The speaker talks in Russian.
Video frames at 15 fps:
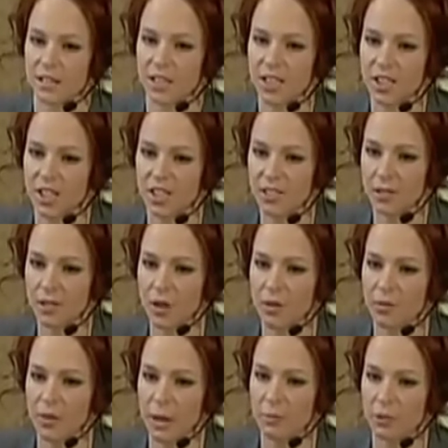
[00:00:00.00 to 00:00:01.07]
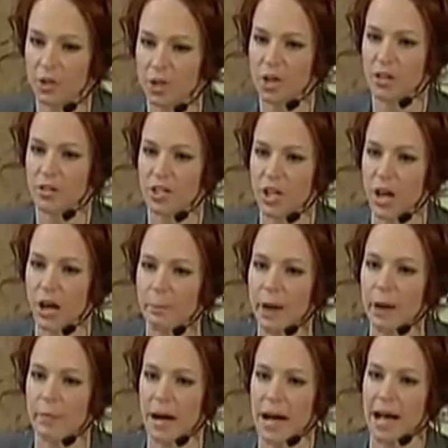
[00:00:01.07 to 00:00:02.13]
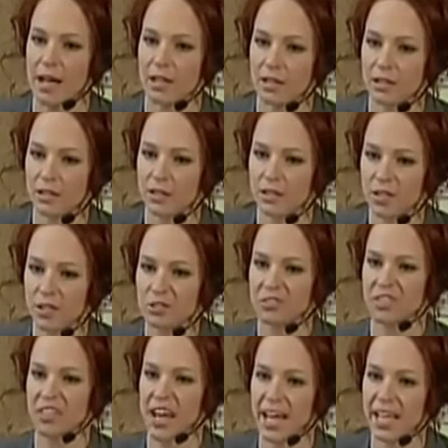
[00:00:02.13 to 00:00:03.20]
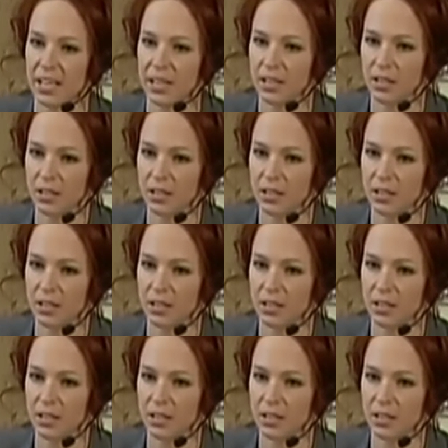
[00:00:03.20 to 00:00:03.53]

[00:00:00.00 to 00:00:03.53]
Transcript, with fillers: Слышь, одним словом, тряпку, че ревешь, как баба, а? Слюнтяй!